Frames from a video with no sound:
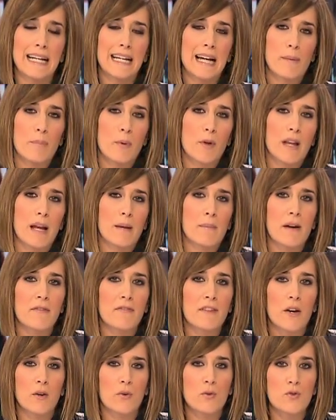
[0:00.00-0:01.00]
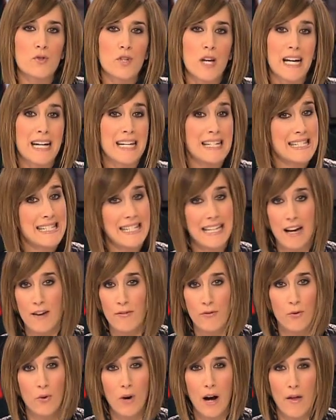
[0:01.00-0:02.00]
El capo de la mafia rusa se
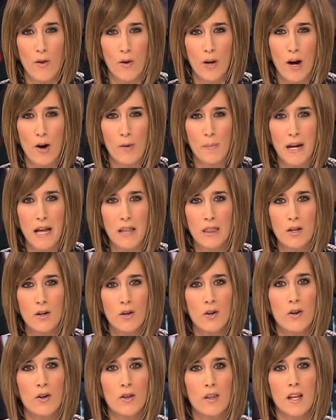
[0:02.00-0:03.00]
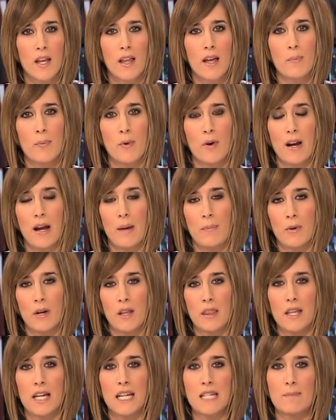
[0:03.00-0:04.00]
ha fugado. La operación coordinada por la
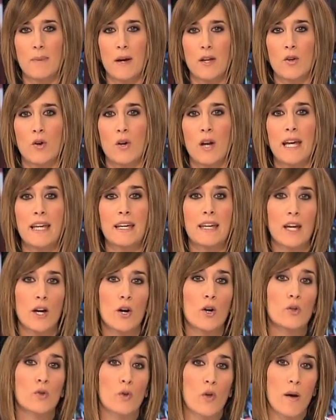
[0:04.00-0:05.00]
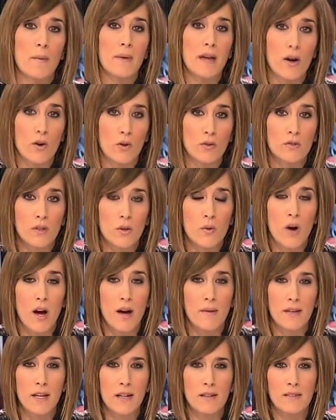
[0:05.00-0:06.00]
policía española y que hoy todavía
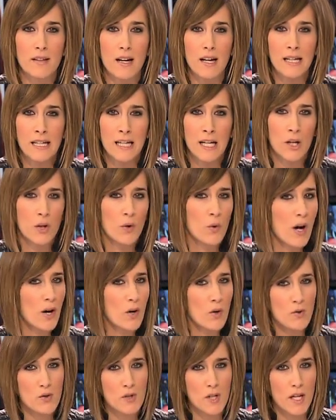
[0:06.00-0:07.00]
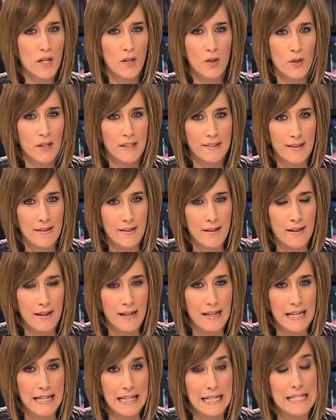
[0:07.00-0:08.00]
continúa abierta no ha conseguido
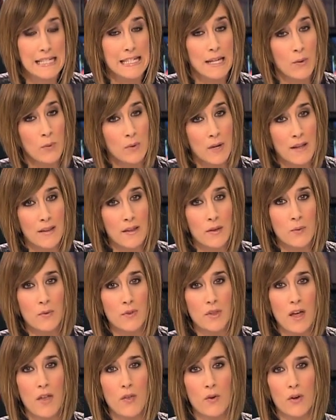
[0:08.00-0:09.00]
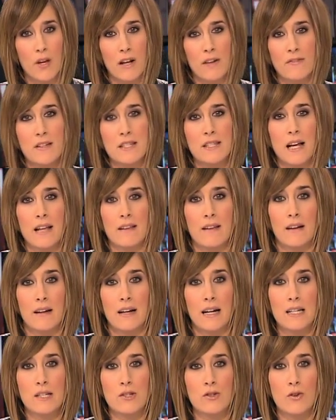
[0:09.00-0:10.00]
detenerle. Según ha denunciado hoy el fiscal
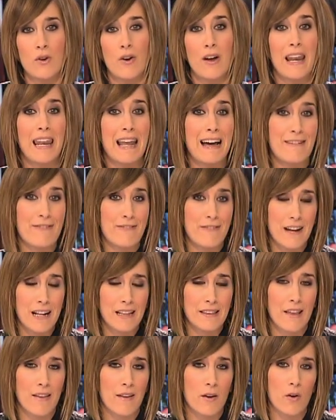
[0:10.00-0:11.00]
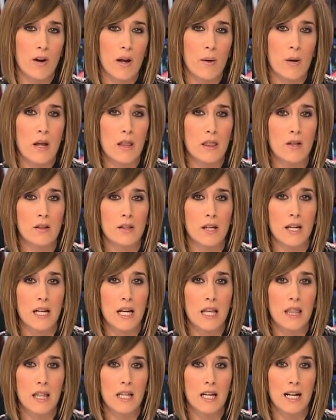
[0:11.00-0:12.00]
del caso, la falta de colaboración de
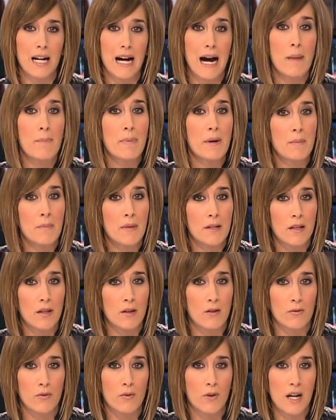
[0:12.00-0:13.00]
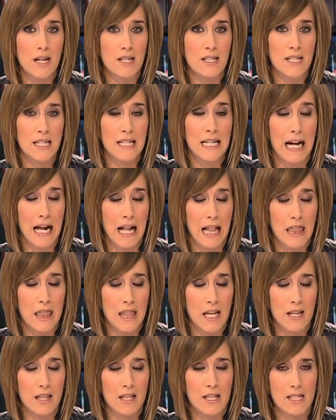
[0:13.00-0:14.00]
Grecia ha permitido fugarse
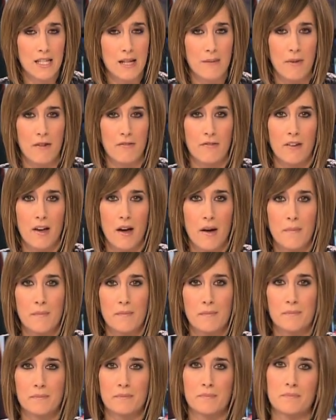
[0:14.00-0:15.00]
al zar de esa mafia.